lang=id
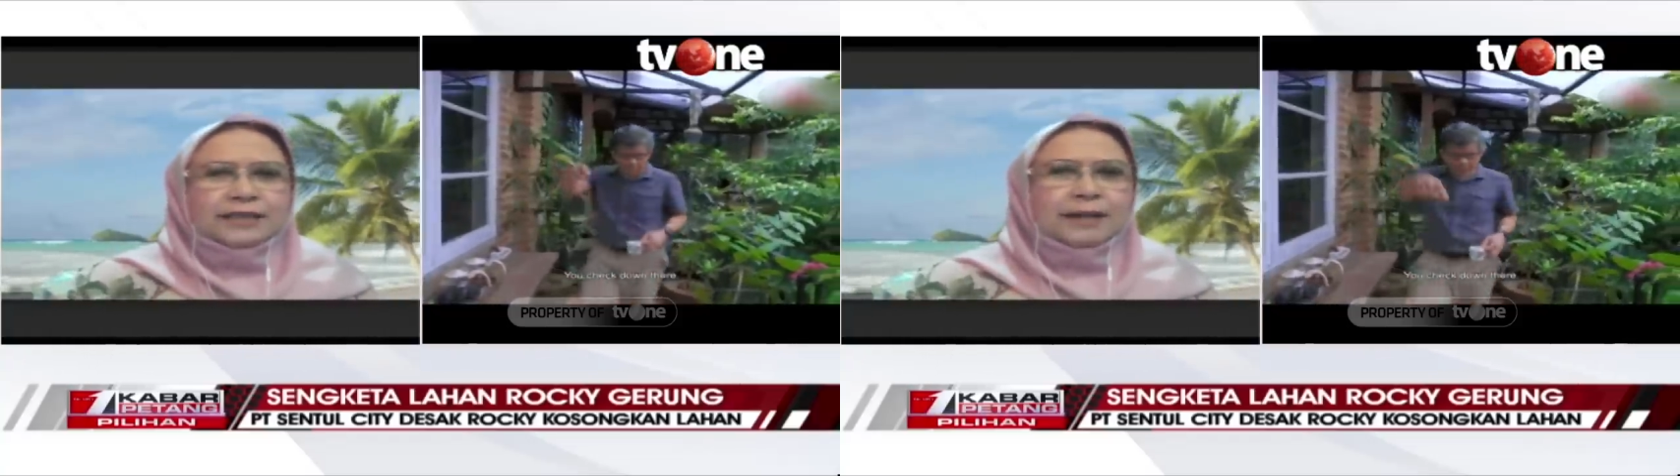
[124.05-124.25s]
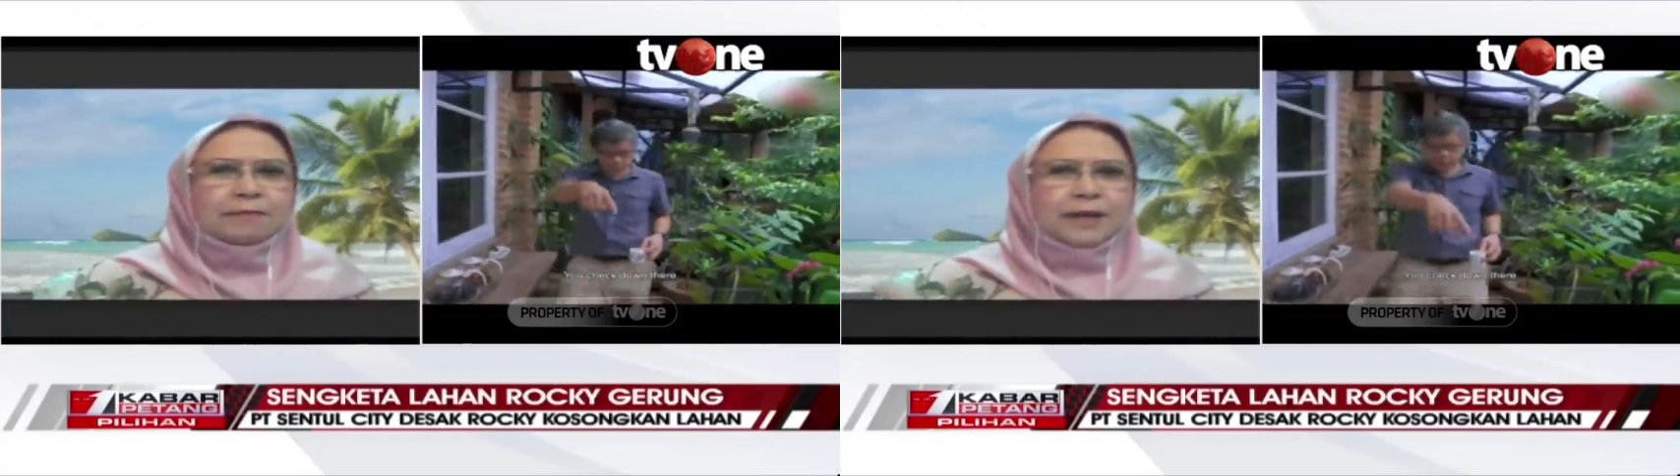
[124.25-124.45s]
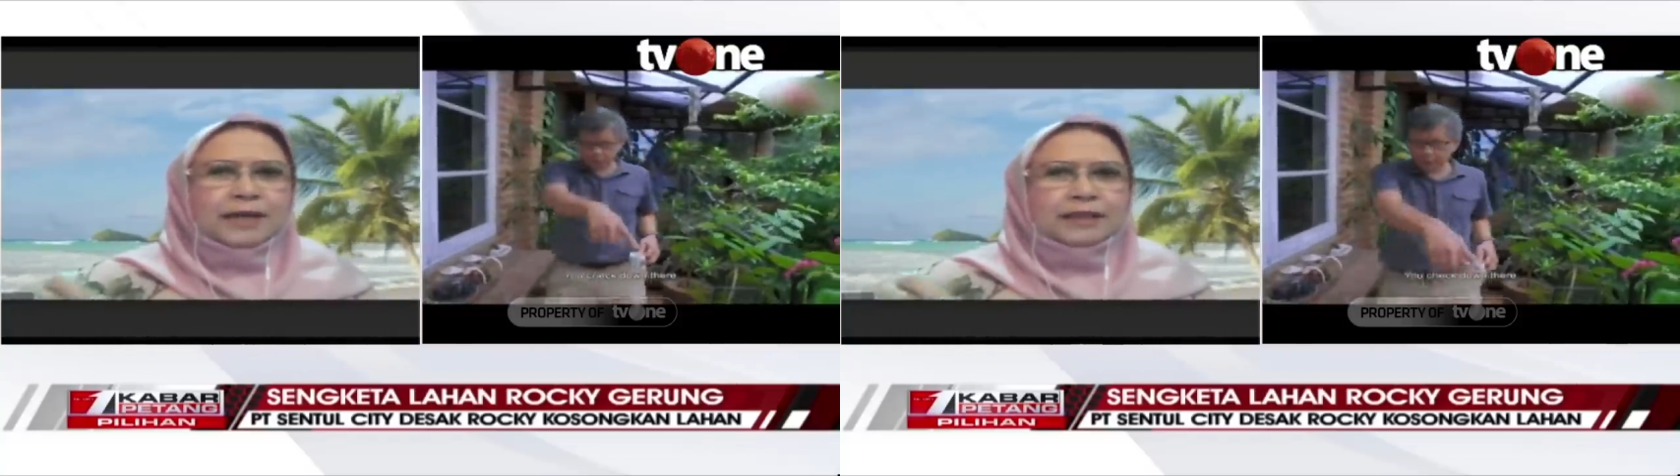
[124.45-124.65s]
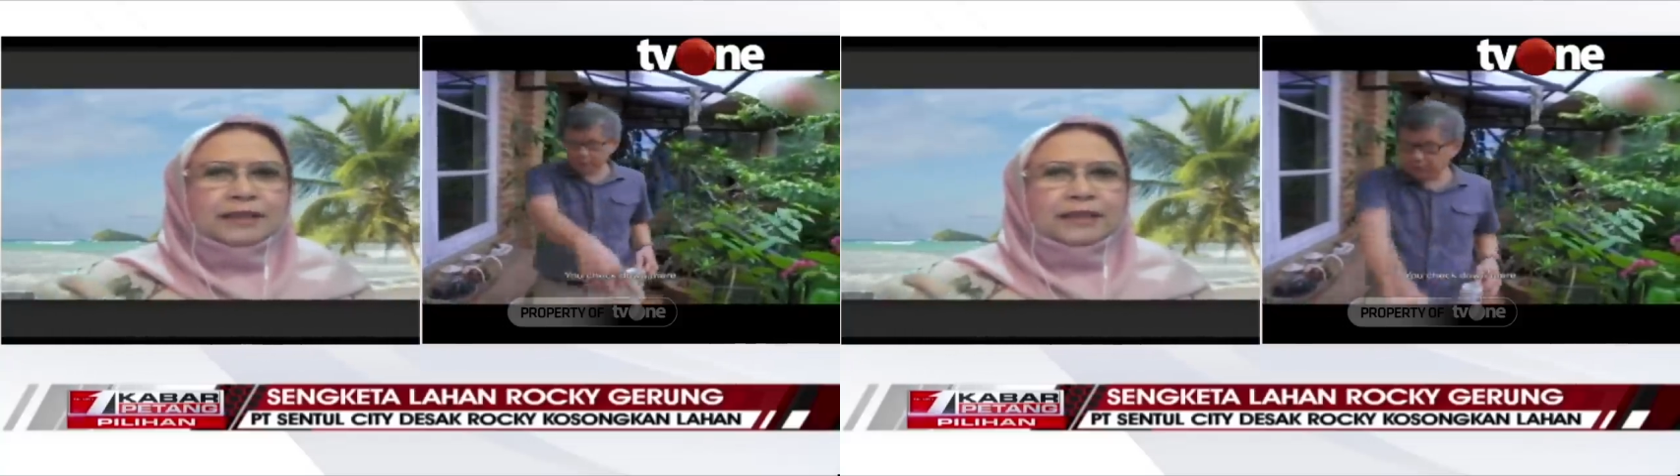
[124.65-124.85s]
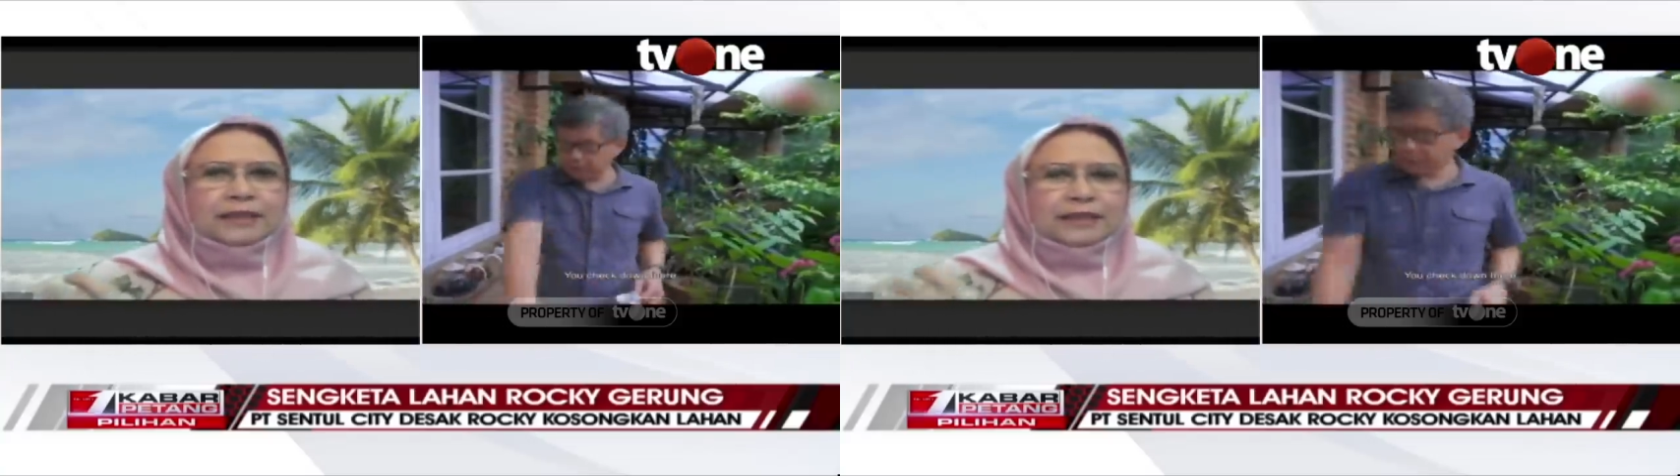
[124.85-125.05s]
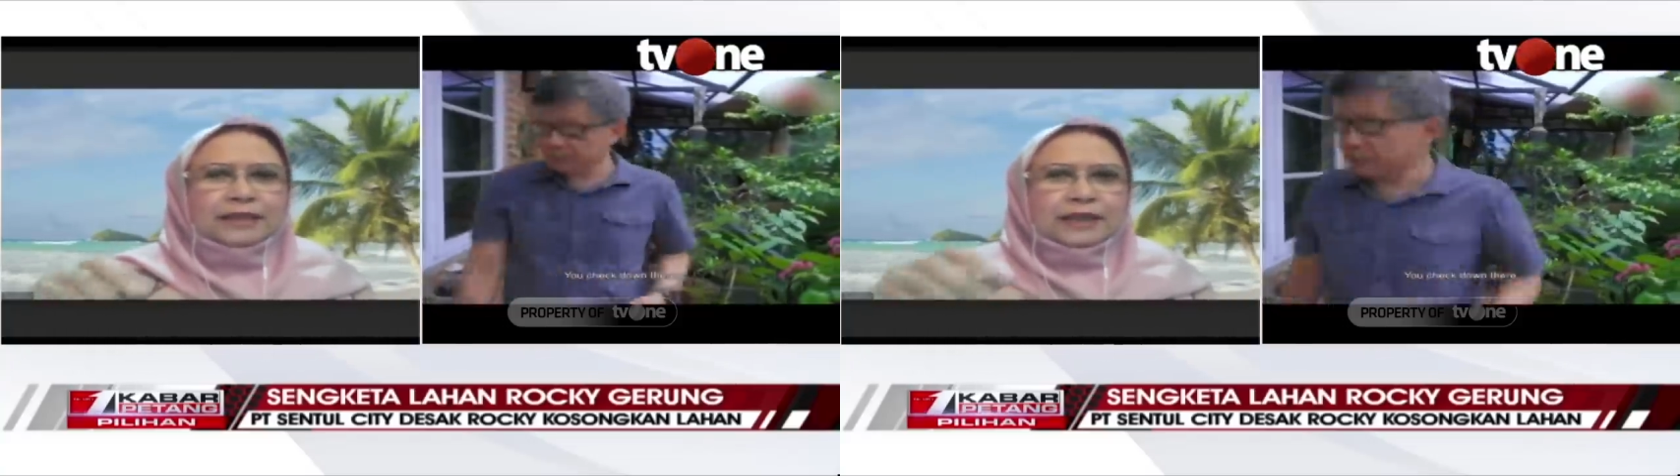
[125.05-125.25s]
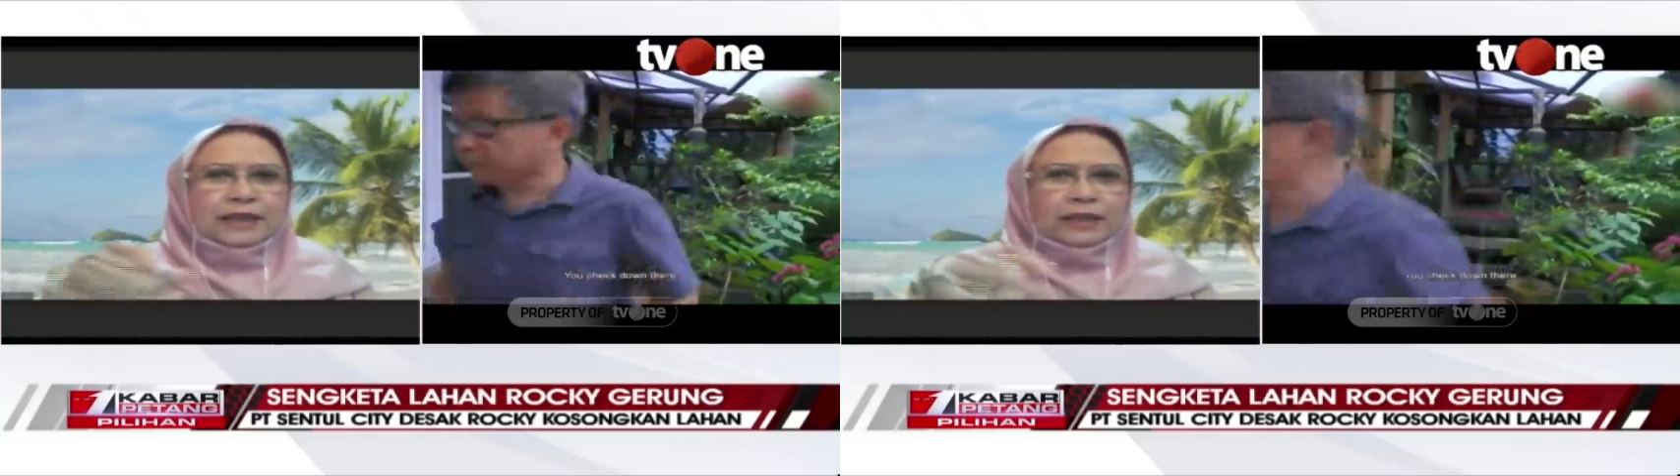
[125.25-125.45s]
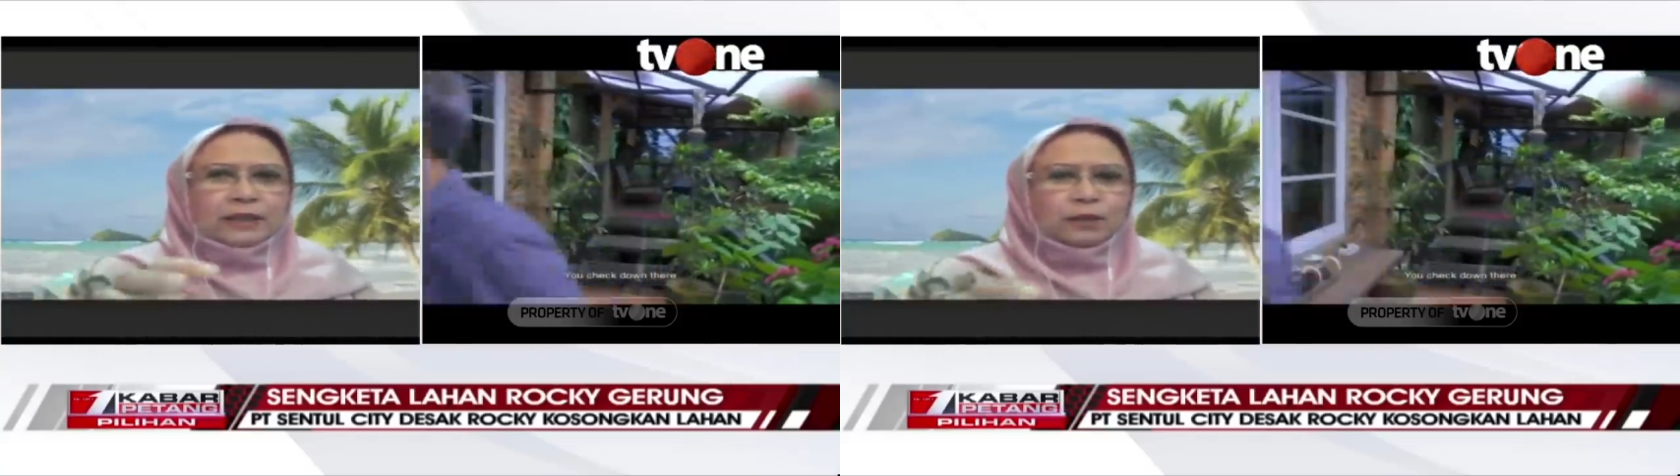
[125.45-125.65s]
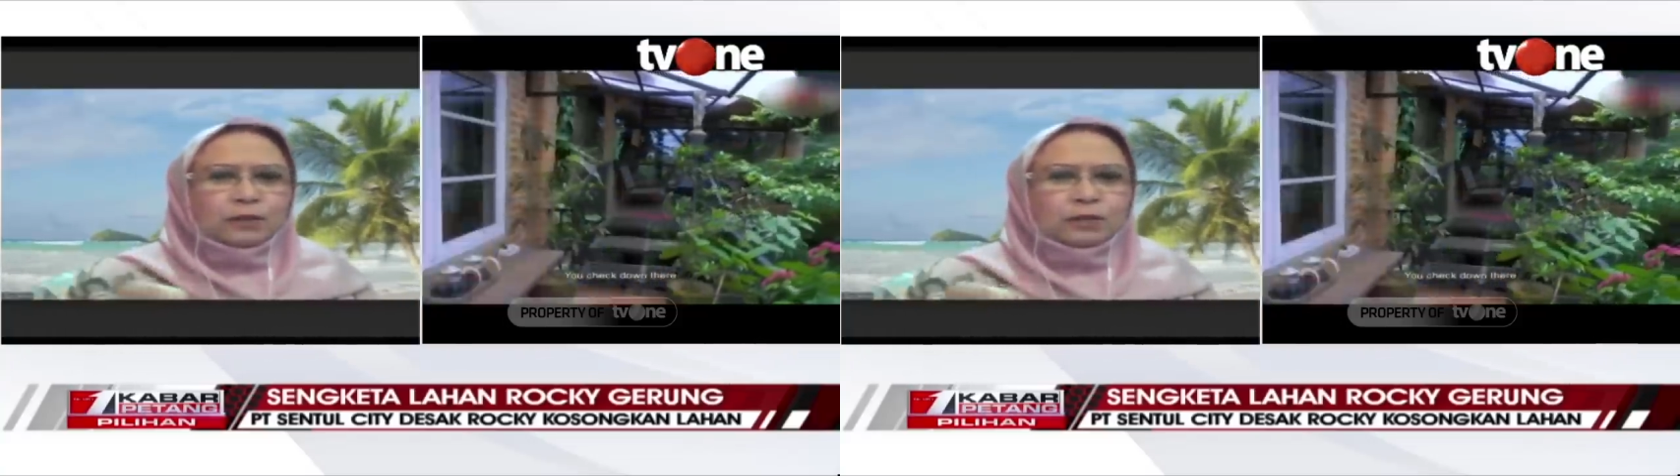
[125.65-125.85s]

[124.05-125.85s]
camat itu